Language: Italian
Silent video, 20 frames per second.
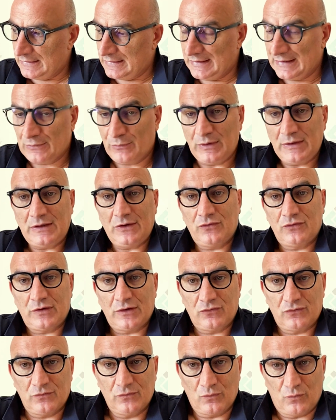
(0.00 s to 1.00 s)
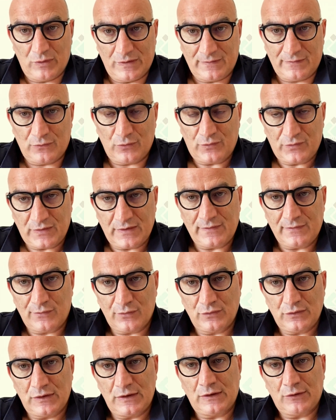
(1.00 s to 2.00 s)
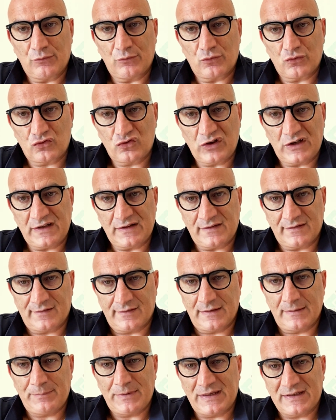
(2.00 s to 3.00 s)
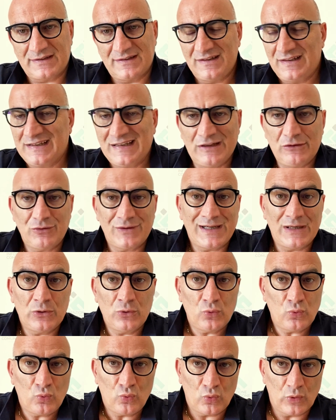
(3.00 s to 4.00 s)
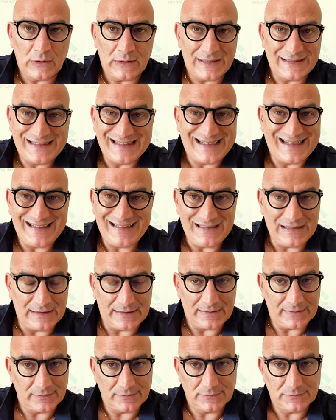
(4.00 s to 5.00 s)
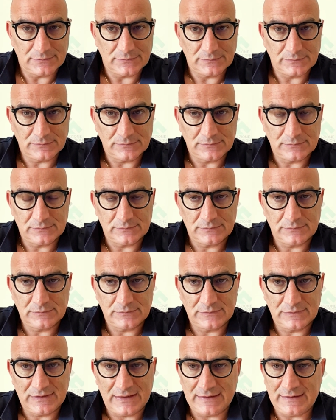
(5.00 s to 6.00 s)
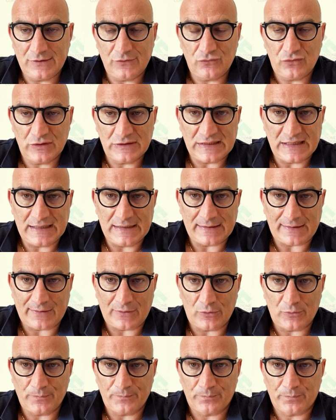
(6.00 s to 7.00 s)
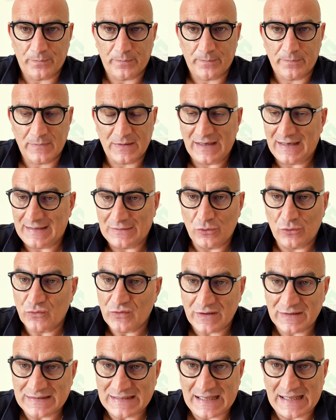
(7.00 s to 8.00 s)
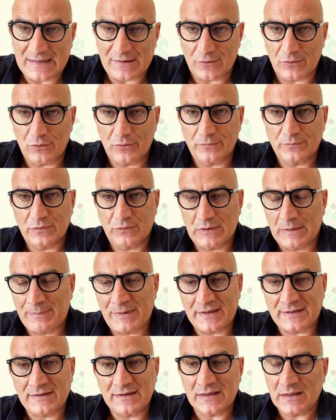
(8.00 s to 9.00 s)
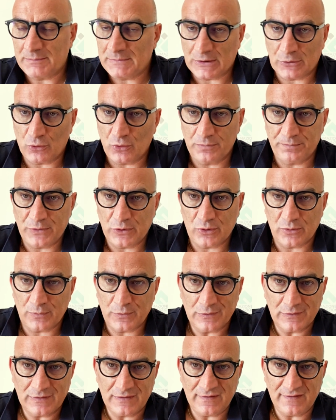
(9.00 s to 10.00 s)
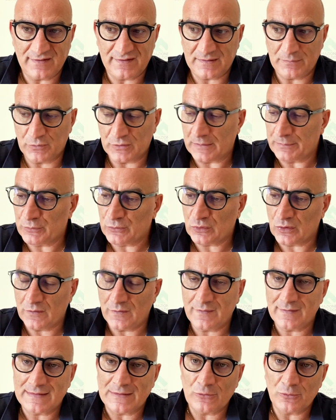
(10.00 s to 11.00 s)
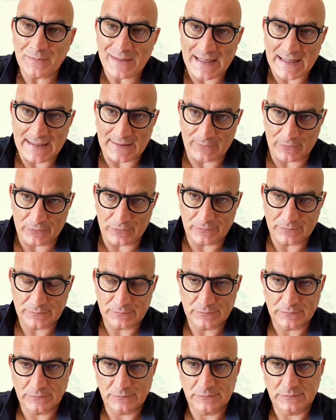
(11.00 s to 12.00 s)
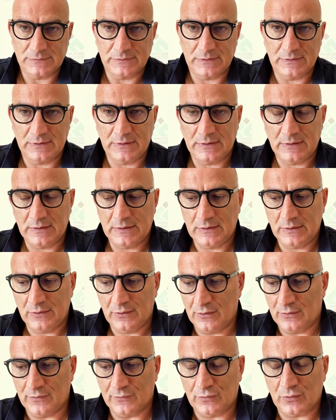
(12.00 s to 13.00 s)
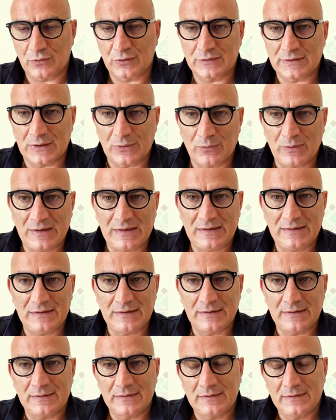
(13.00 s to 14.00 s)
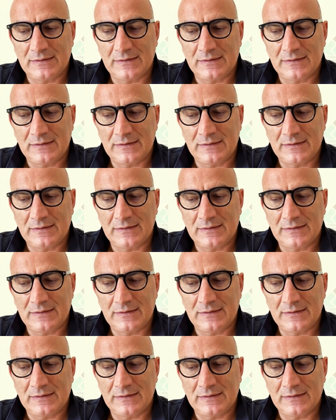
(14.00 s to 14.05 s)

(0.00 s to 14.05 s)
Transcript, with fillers: E quindi c'è questo senso di riconoscenza da parte di chi non ha nulla ed era lì ad incitarlo, ad osannarlo, una parte che mi ha colpito moltissimo dal punto di vista umano. Io non sono tra quelli